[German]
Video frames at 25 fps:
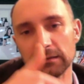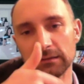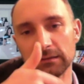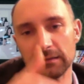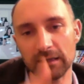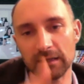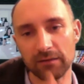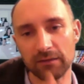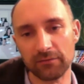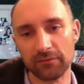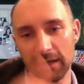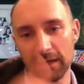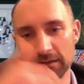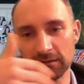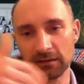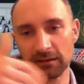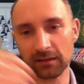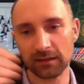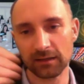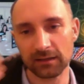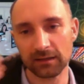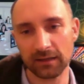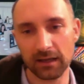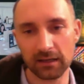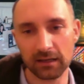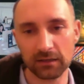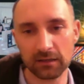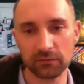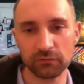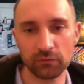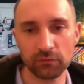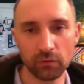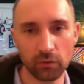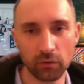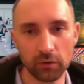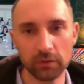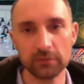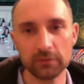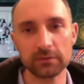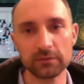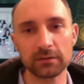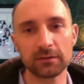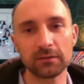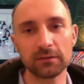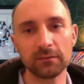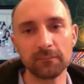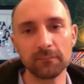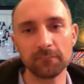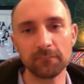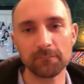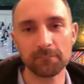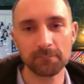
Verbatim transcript: der weitere Gedanke für heute